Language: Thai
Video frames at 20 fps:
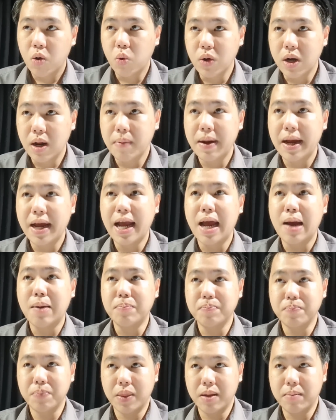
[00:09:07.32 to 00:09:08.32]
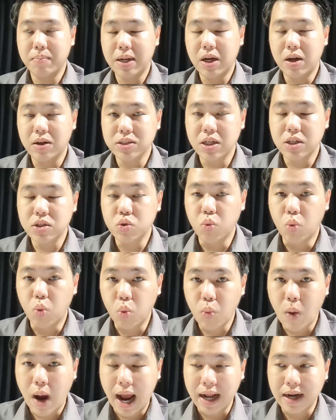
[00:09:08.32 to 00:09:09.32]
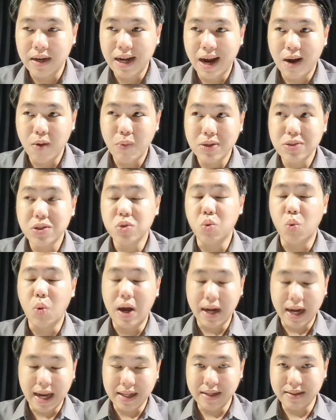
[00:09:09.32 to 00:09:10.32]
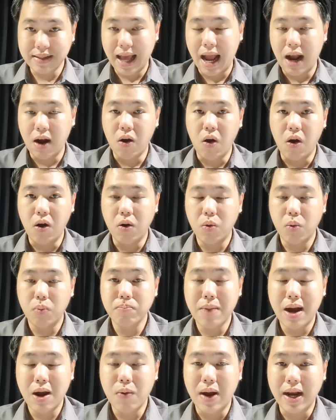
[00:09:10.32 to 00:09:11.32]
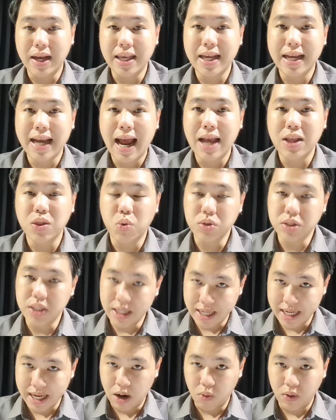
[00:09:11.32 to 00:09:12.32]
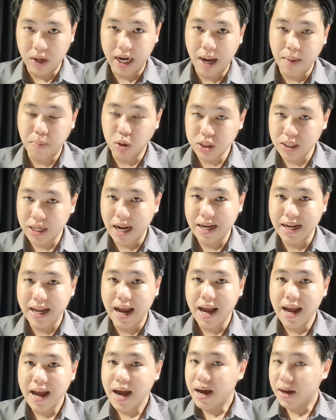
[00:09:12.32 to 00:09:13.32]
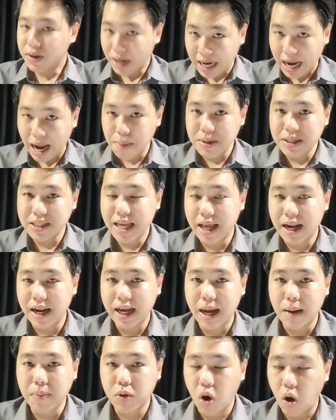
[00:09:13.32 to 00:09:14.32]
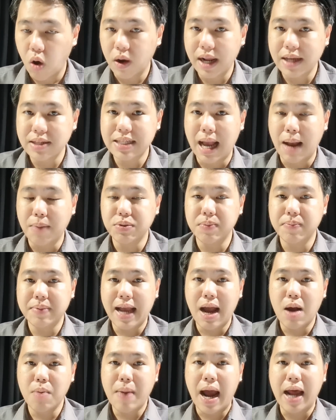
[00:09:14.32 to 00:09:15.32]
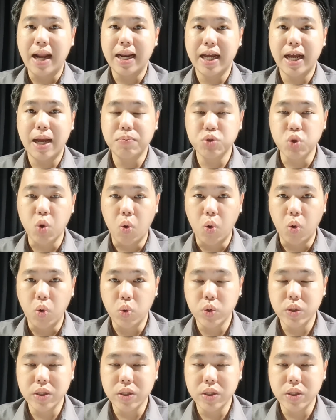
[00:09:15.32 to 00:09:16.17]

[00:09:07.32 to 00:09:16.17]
คุณภาพมันก็จะสูงกว่าทั้งวัสดุอะไรต่างๆของมากกว่ากิก้าตัวสีเขียวนะครับเพราะฉะนั้นเนี่ยราคาพิเศษเลยครับกล่องละสามสิบเก้าบาทนะครับส่ง